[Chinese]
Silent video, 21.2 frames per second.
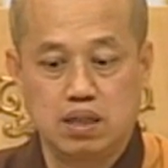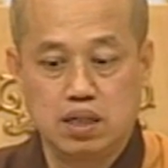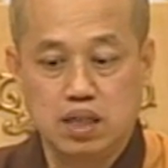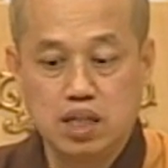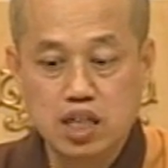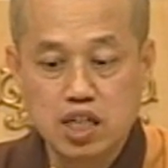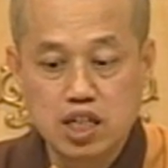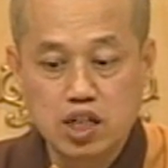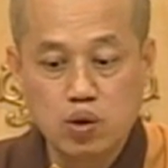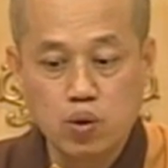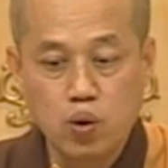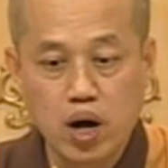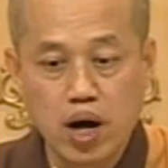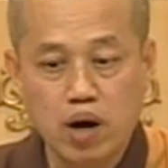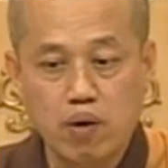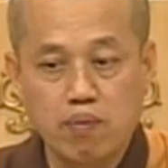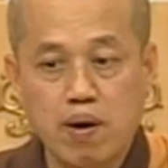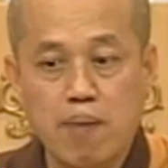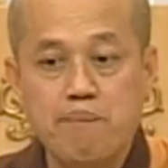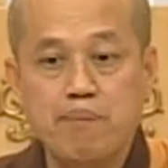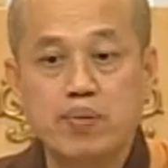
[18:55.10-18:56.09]
因为
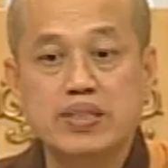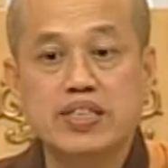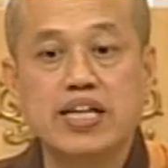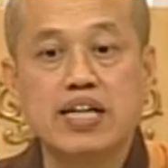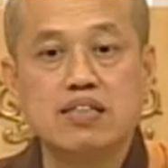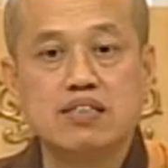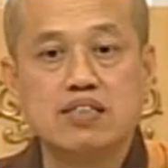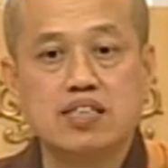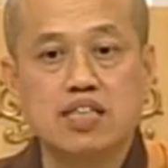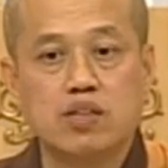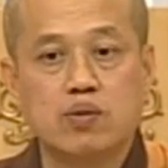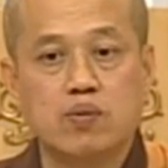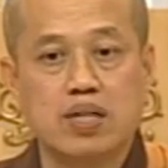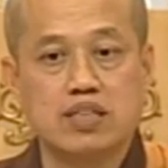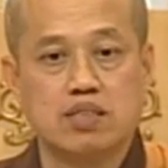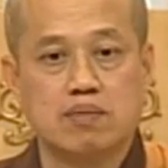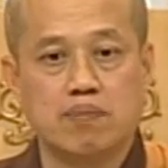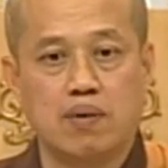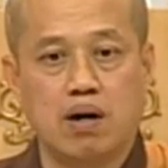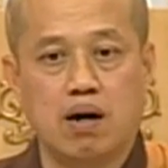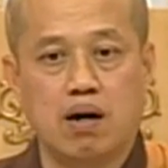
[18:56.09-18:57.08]
我们不定性，为
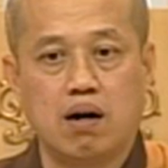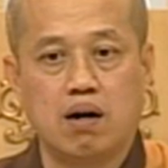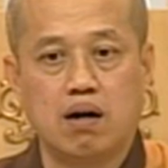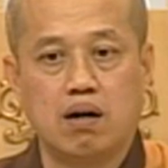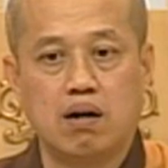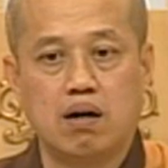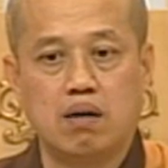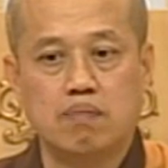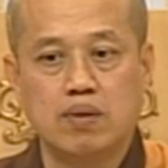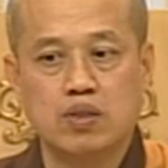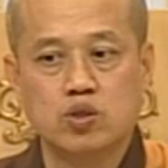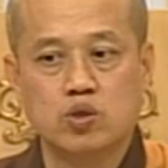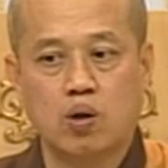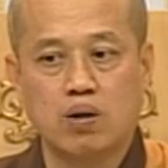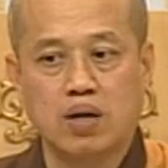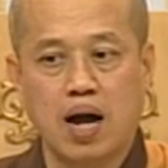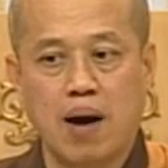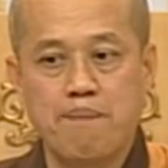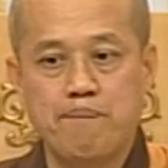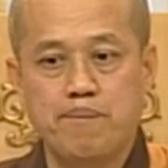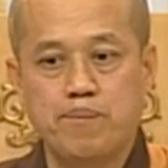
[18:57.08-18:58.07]
什么？我们
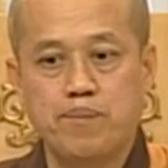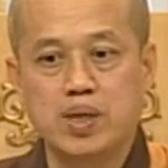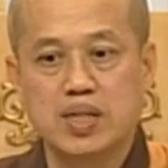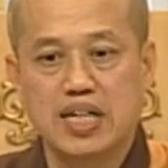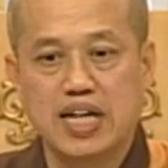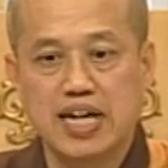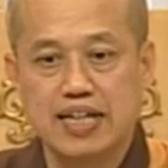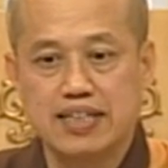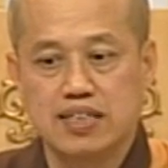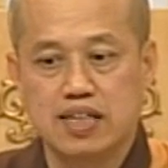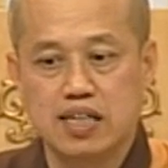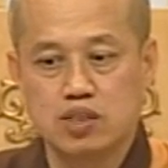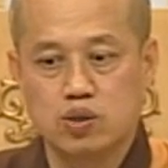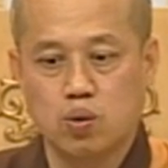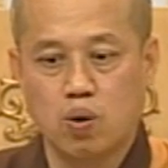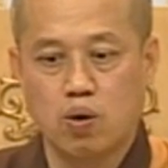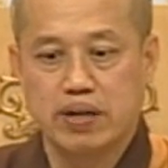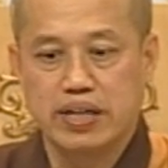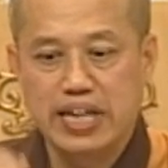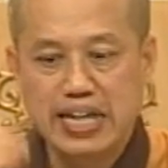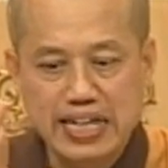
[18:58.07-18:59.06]
从来不肯定
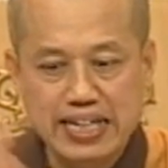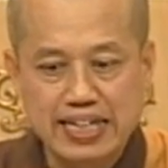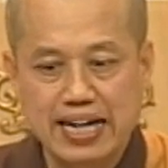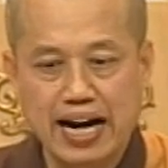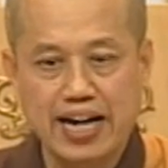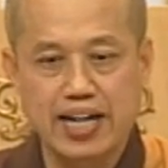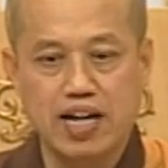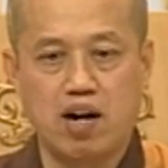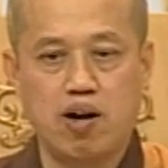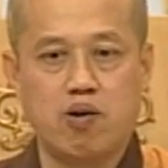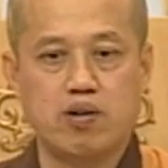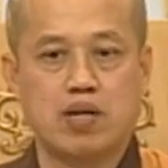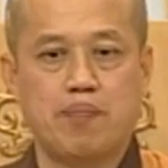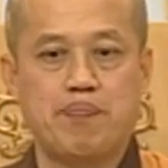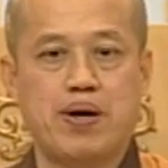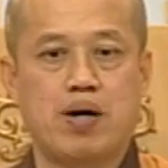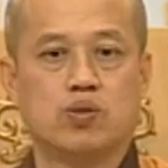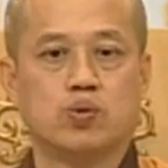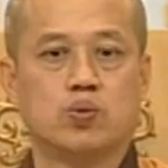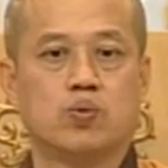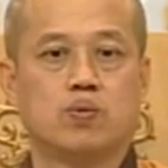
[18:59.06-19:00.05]
说应该要有一个
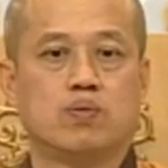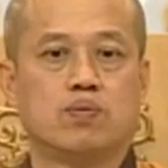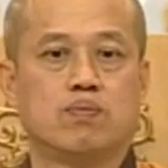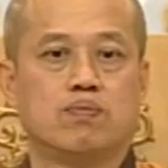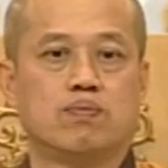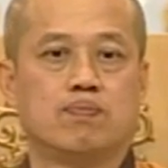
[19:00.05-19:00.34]
标准。